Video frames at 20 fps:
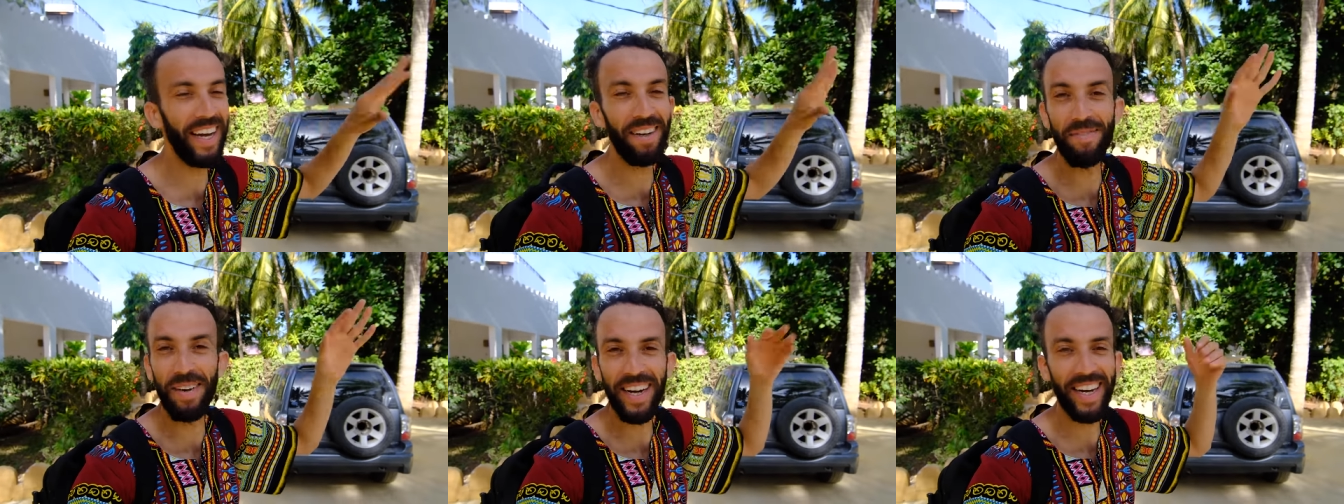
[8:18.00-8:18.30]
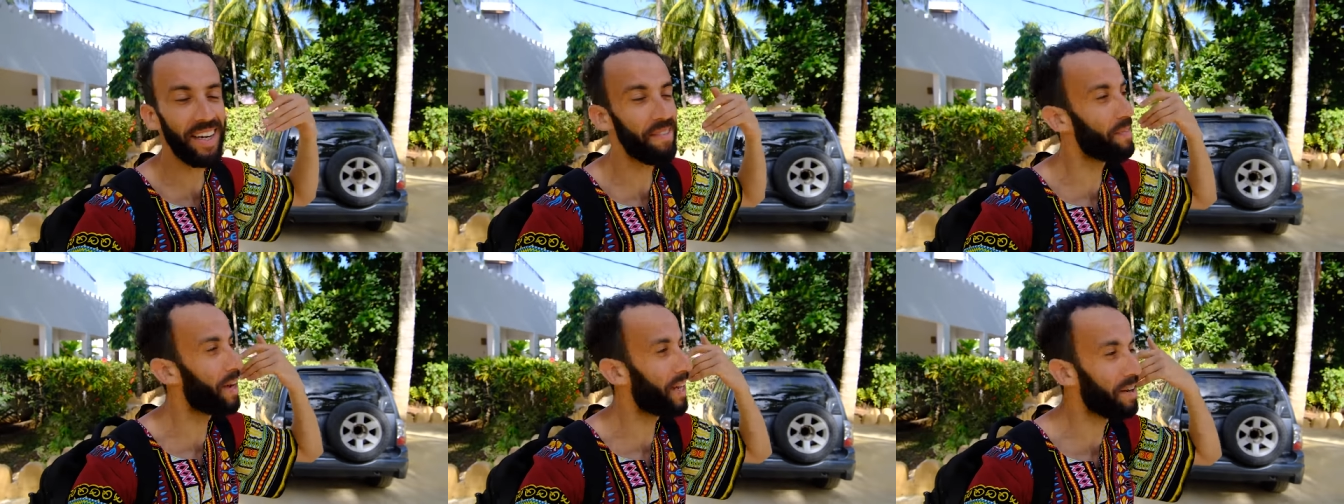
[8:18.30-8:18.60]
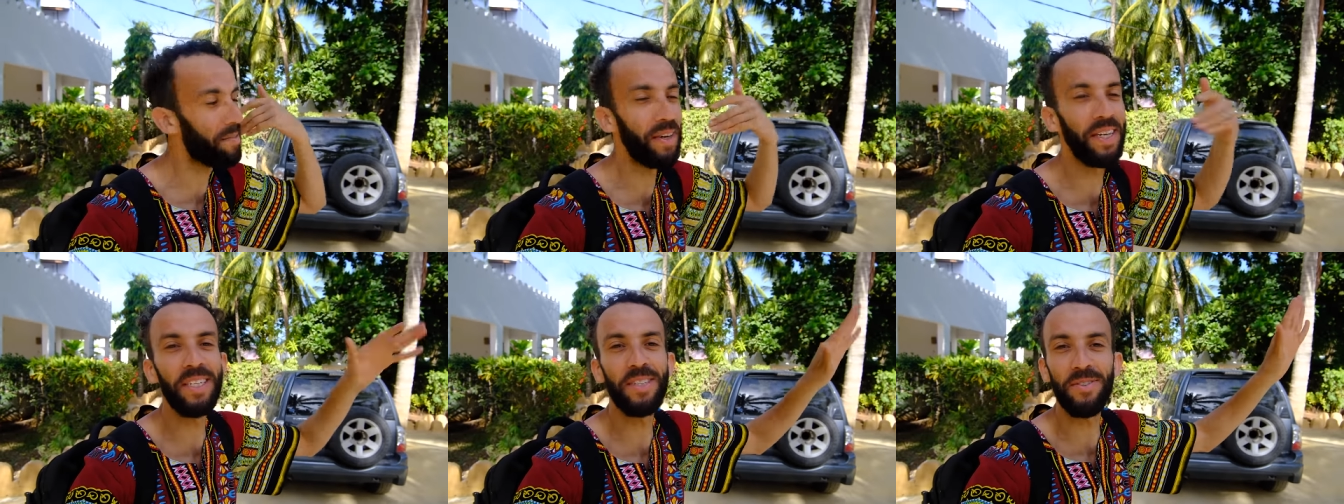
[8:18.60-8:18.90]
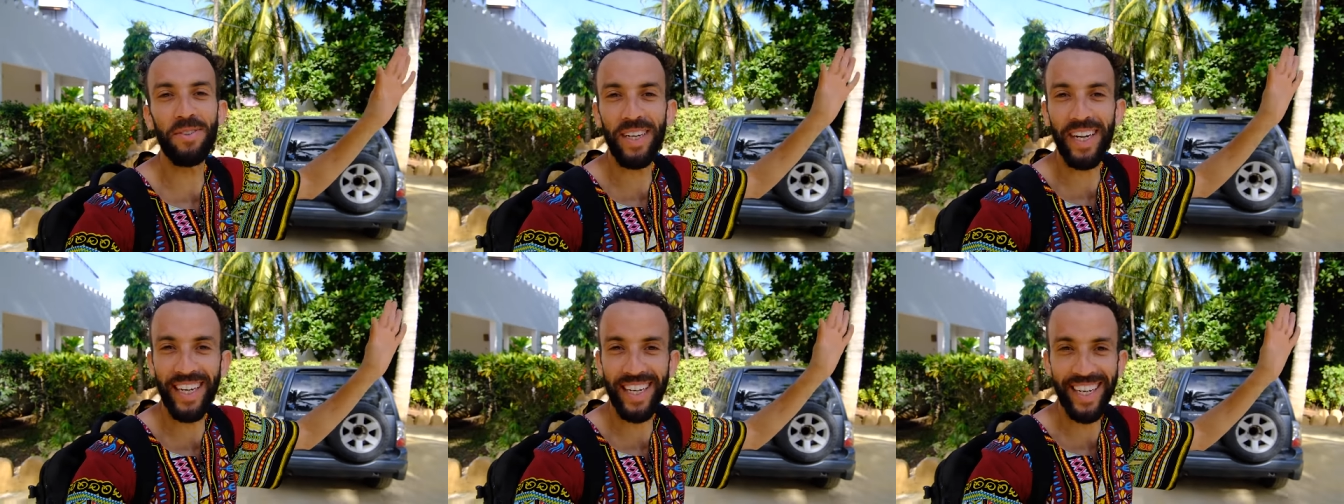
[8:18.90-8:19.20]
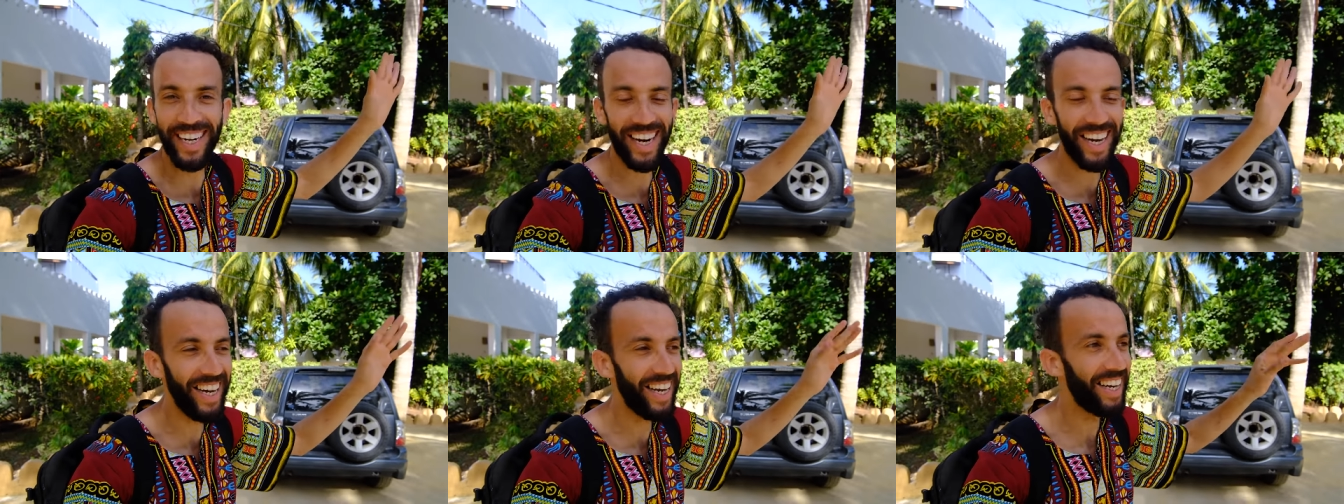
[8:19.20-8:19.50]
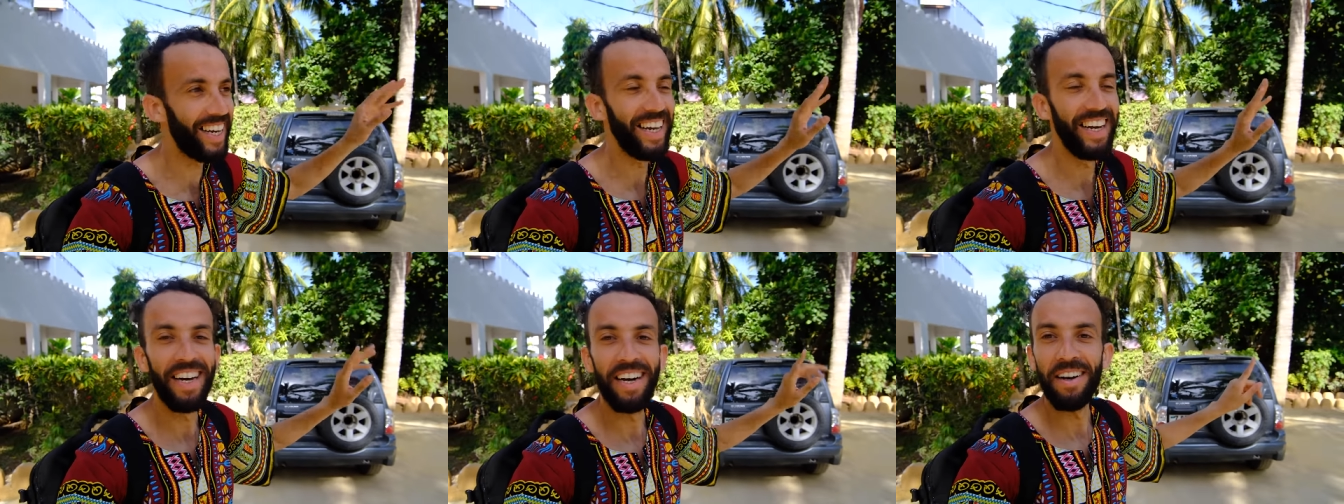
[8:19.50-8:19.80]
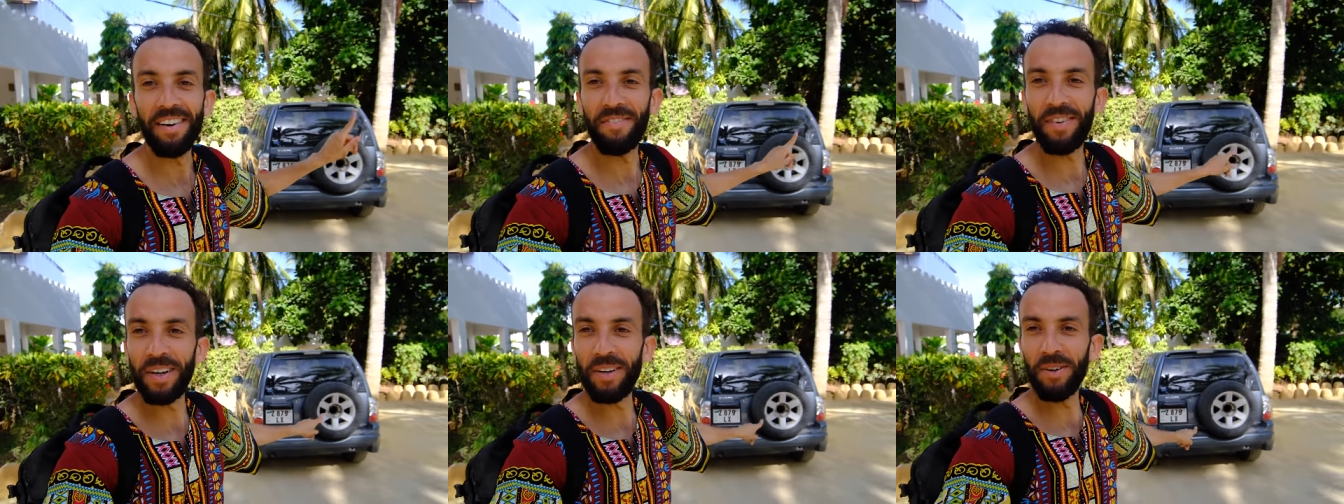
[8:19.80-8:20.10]
اي مكان ما على باليش وين راني رايح
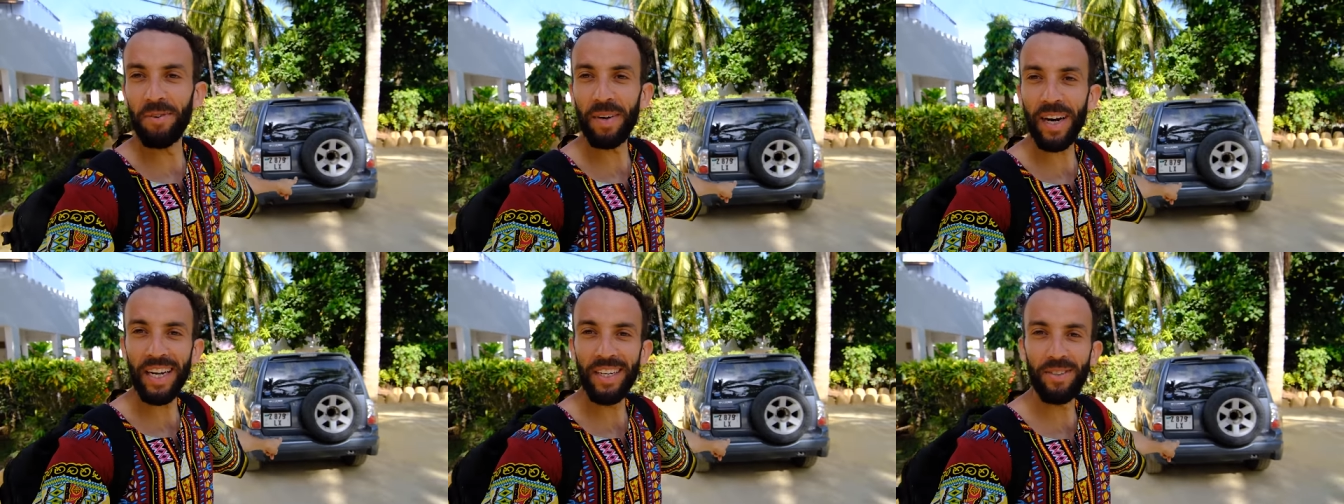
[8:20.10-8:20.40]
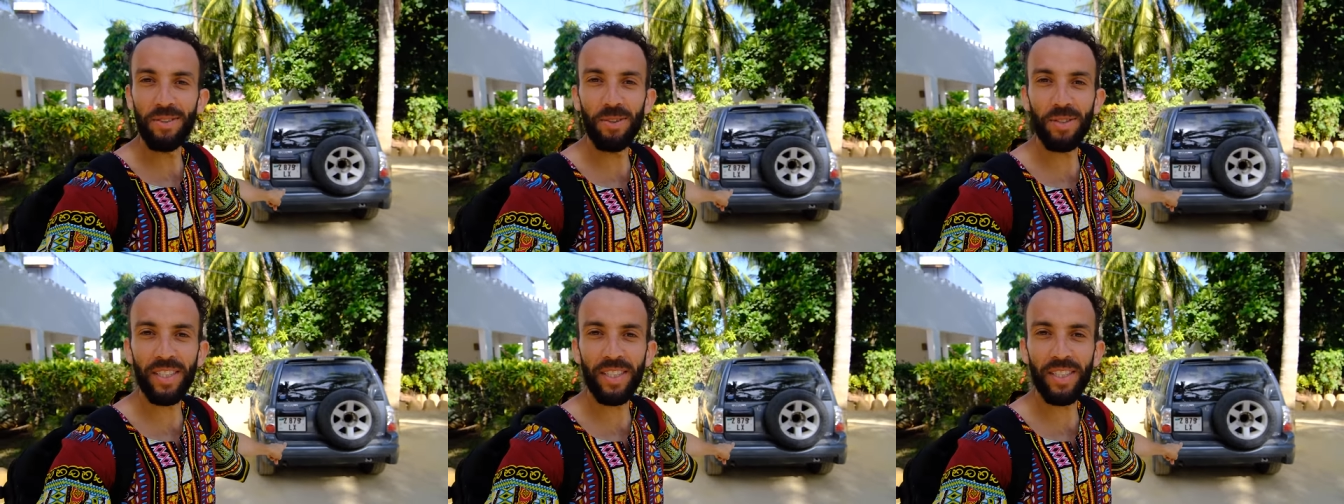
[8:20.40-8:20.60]
فاليوم راح ندو